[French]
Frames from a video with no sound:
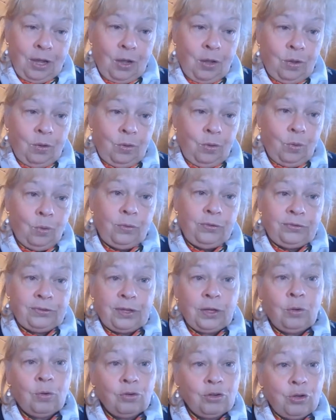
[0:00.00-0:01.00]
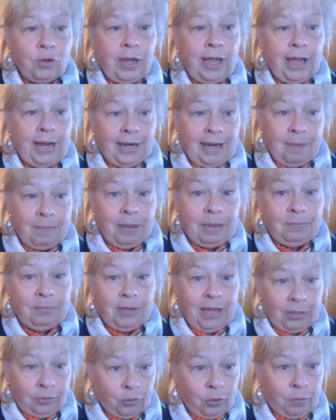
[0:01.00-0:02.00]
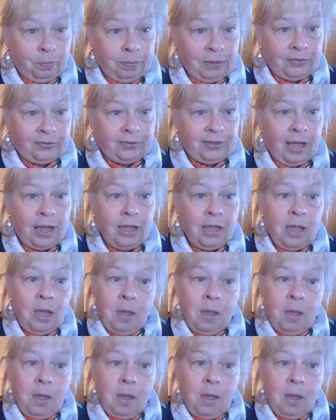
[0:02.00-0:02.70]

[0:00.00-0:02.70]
euh, aussi conjugué avec la même date que Pessa.